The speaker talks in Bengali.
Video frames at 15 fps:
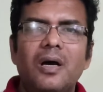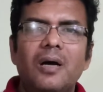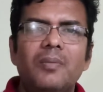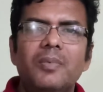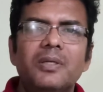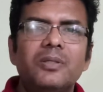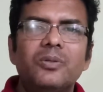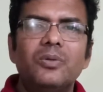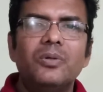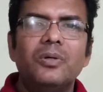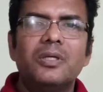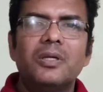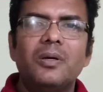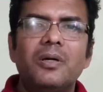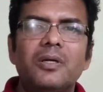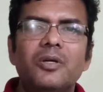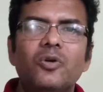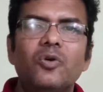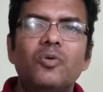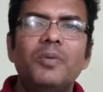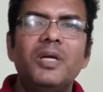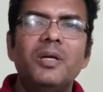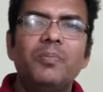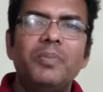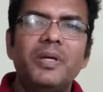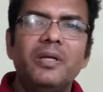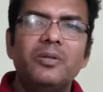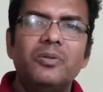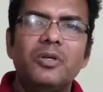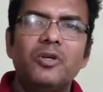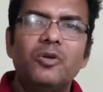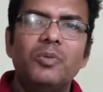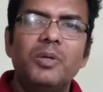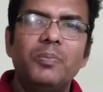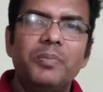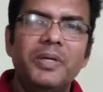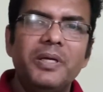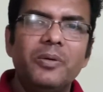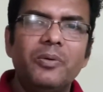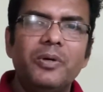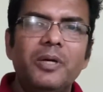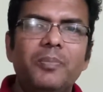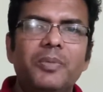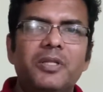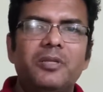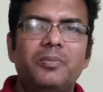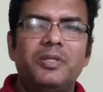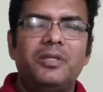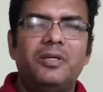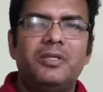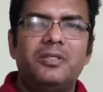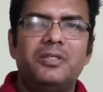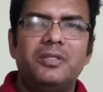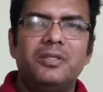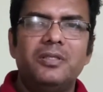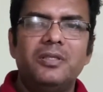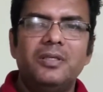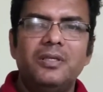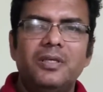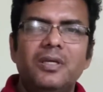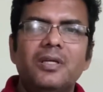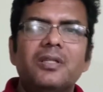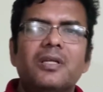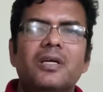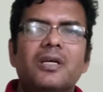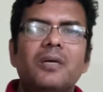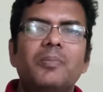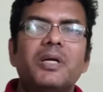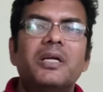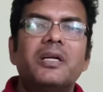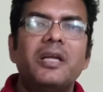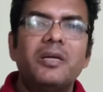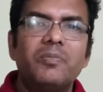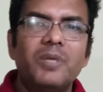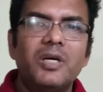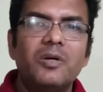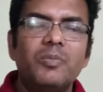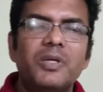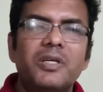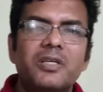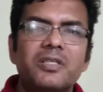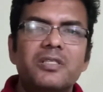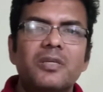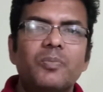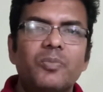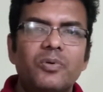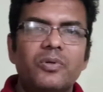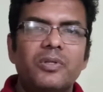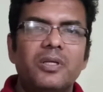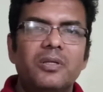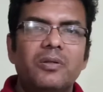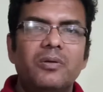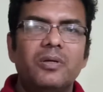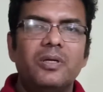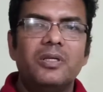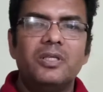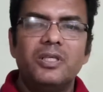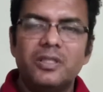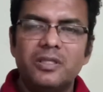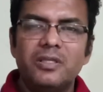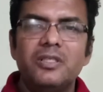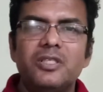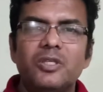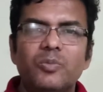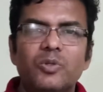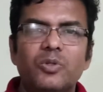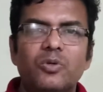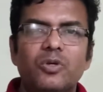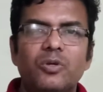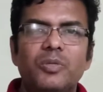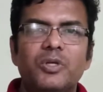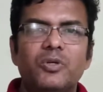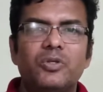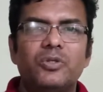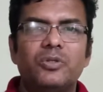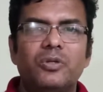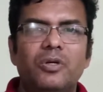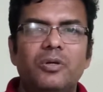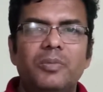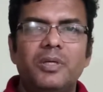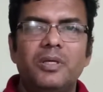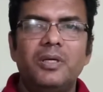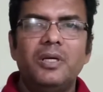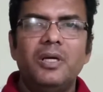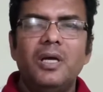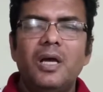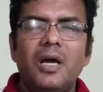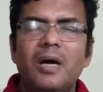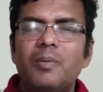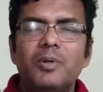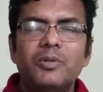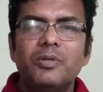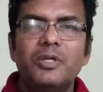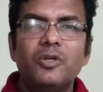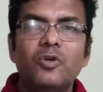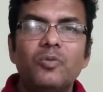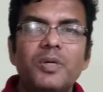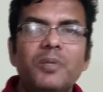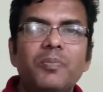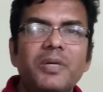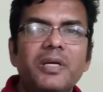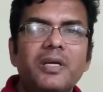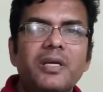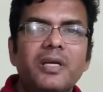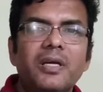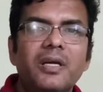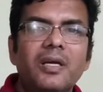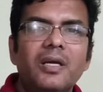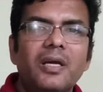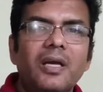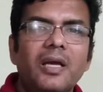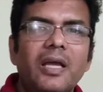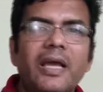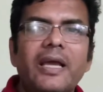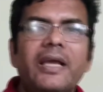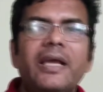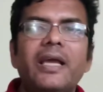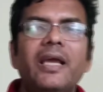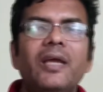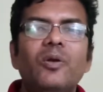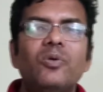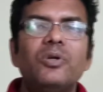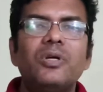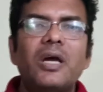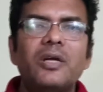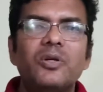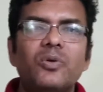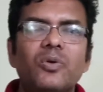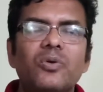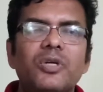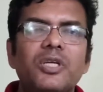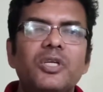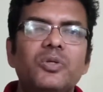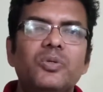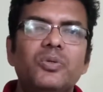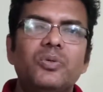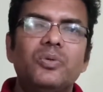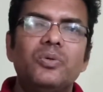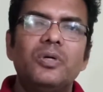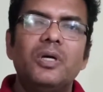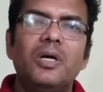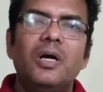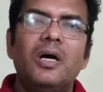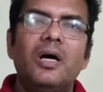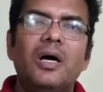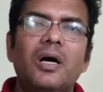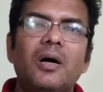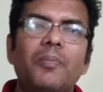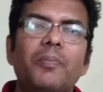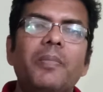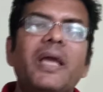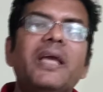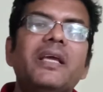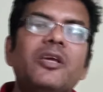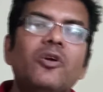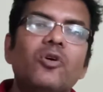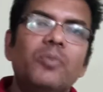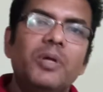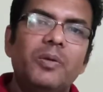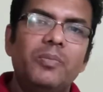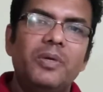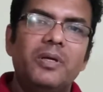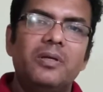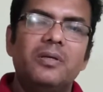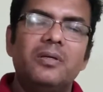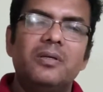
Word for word: আমার তো একটা হিউম্যান বিং তো হিউম্যান বিং হয়ে পৃথিবীতে আসছে তাকে আমার একটা এনভায়রনমেন্ট একটা সাপোর্ট দেওয়া দরকার সে নিজের মতো করে বিকশিত হবে আমার তো হিউম্যান বিংকে again we I don't need to uh, make human being